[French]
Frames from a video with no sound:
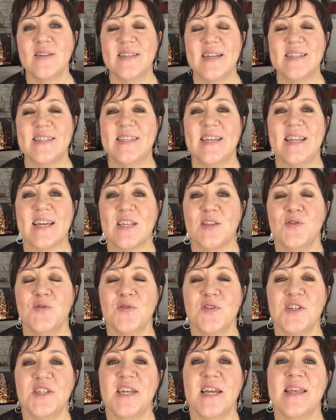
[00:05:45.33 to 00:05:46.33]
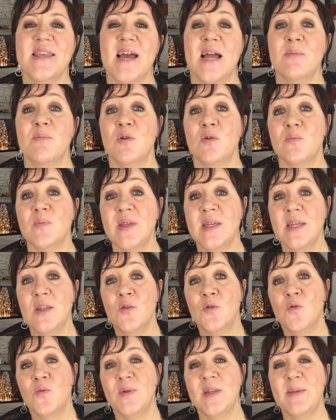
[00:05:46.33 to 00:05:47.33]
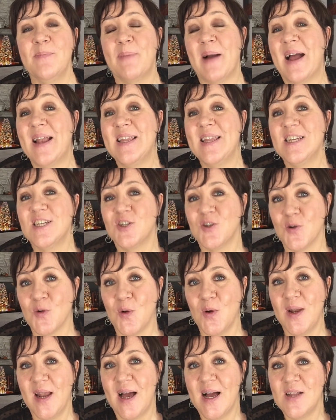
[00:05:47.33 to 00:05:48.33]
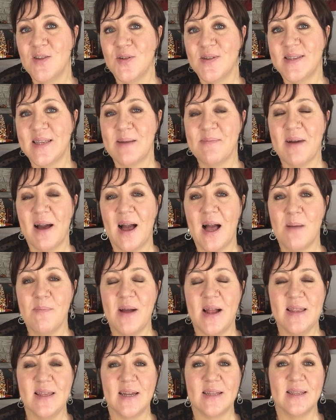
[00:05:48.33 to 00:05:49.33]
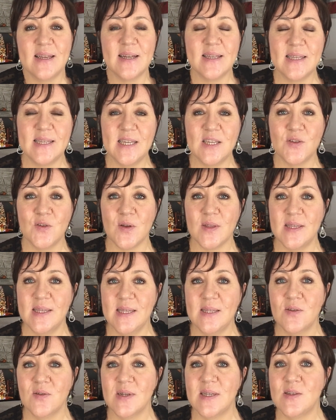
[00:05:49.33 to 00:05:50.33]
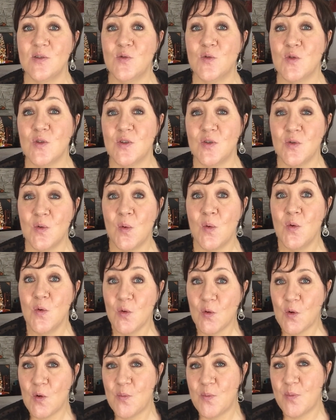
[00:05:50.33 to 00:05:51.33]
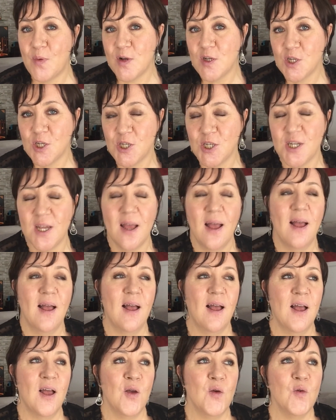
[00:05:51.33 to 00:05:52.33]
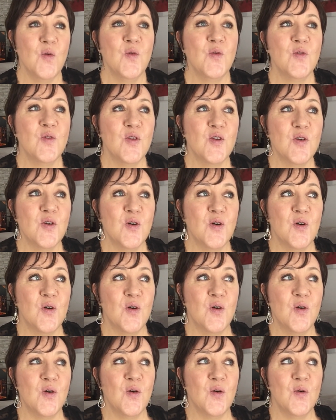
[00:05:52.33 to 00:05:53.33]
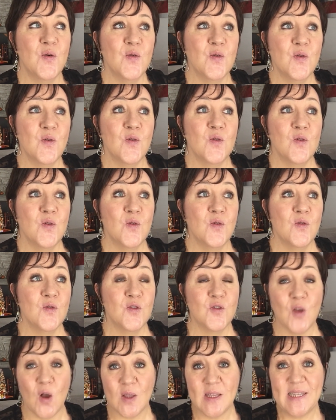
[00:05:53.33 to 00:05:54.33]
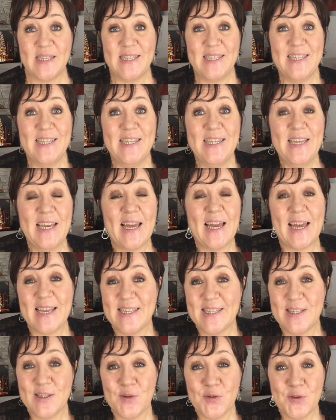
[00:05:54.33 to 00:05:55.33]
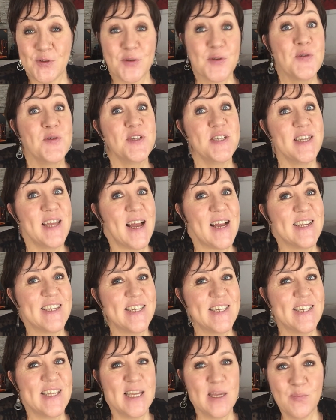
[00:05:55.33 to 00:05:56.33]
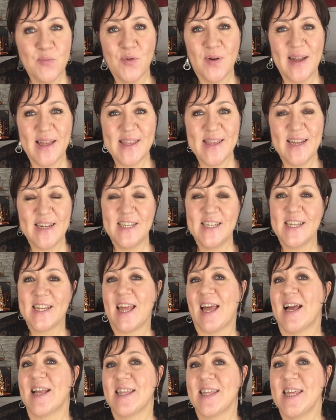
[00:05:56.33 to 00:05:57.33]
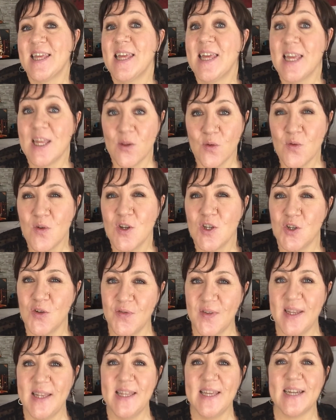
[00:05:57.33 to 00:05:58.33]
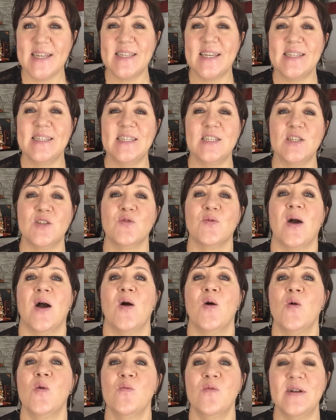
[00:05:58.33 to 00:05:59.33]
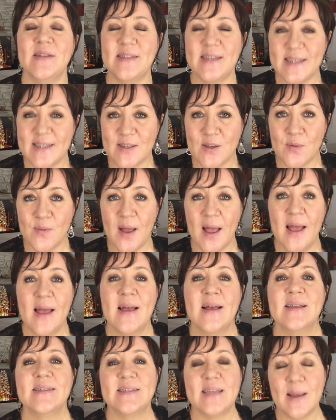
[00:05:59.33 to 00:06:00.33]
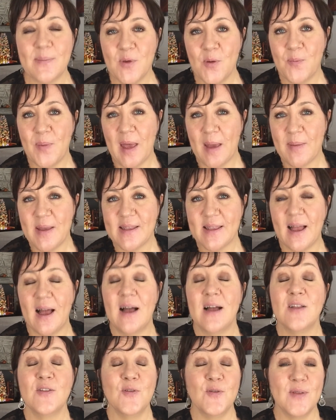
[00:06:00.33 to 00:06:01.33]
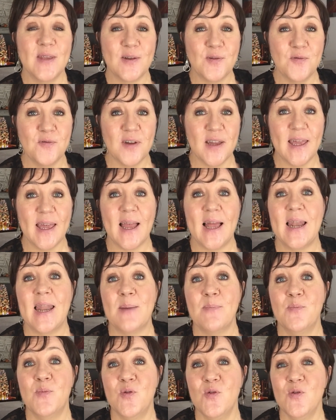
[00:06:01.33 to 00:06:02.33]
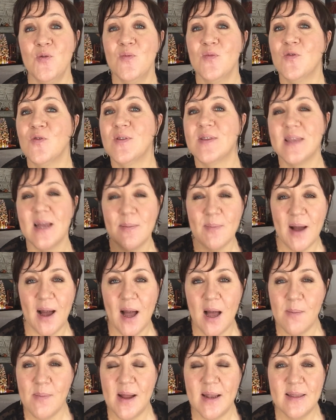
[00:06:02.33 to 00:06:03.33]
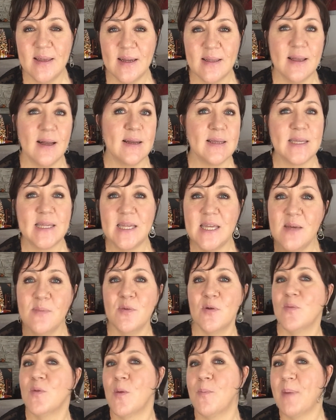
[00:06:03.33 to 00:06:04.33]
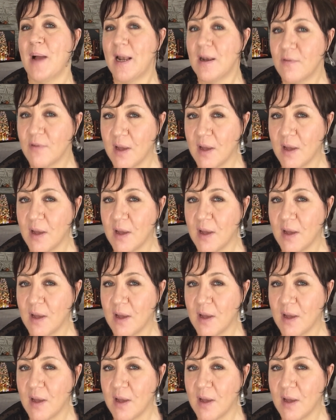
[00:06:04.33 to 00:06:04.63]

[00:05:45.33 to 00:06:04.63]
cette sélection, j'ai également mis N'oublie pas les chocolats de Tamara Baliana qui est sortie dans les éditions Hugo Poche. Une euh, sortie récente que j'ai achetée et pour laquelle j'ai craqué et donc je vais lire cette histoire au mois de décembre. Ça me permettra de découvrir la plume de Tamara Baliana. qui m'en parle